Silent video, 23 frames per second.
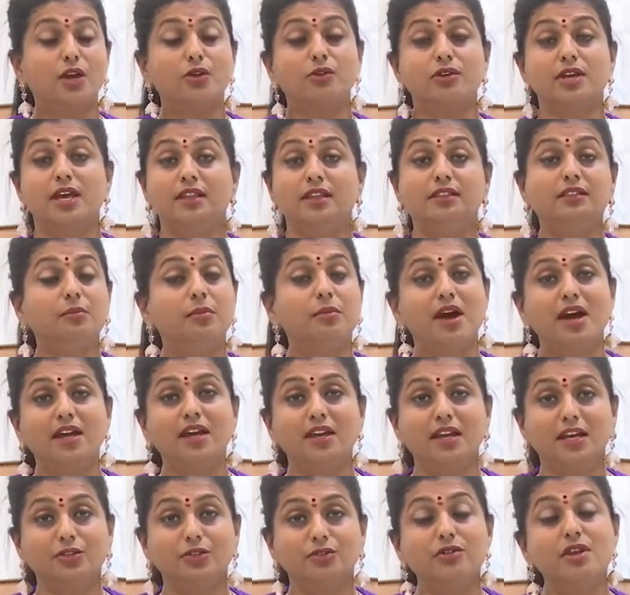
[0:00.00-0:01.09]
నాకు హెల్త్
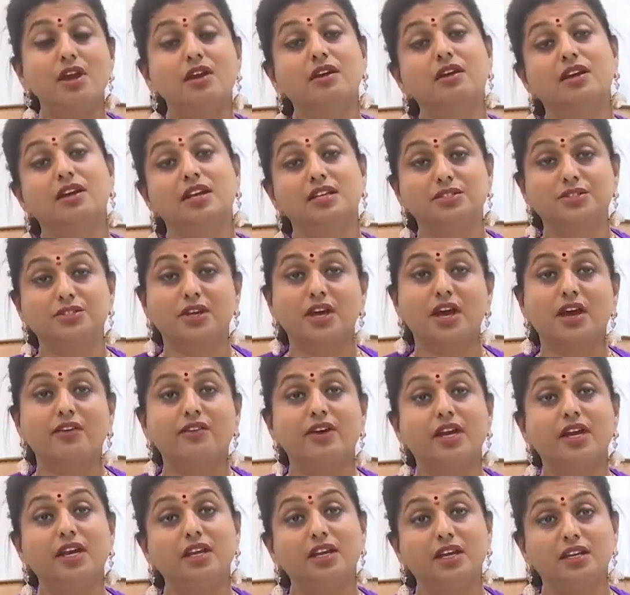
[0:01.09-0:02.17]
బాగాలేదు నాకు రెస్ట్
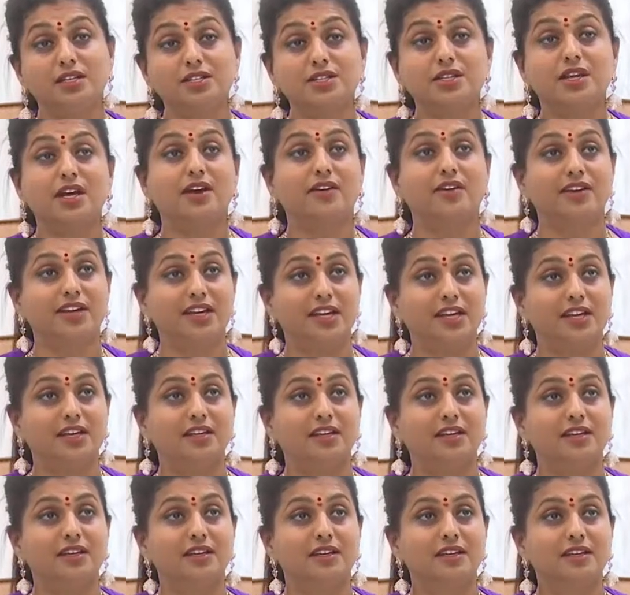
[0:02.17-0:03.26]
కావాలి రెస్ట్ కావాలి
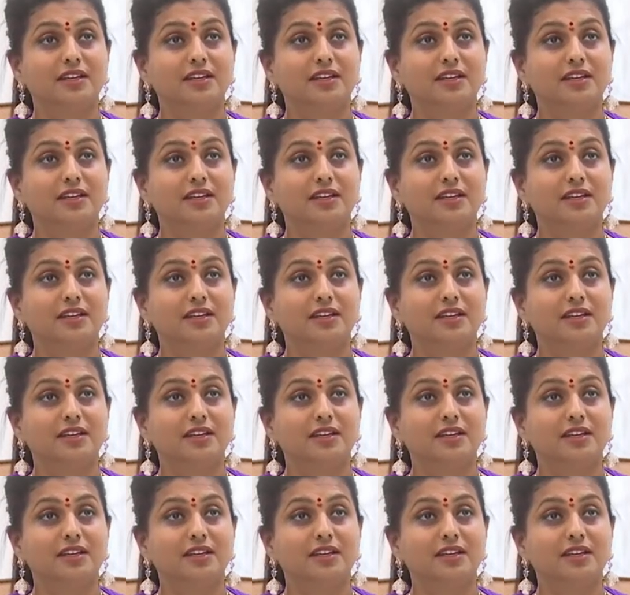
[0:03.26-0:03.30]
అని